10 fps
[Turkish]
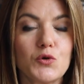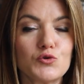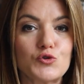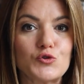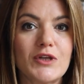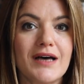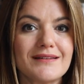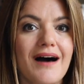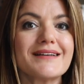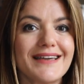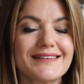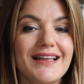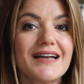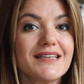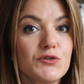konuşulan,
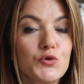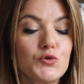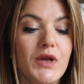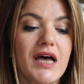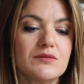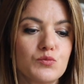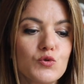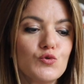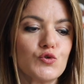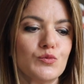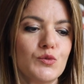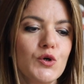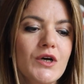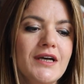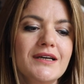anketlerde görülen bu durumu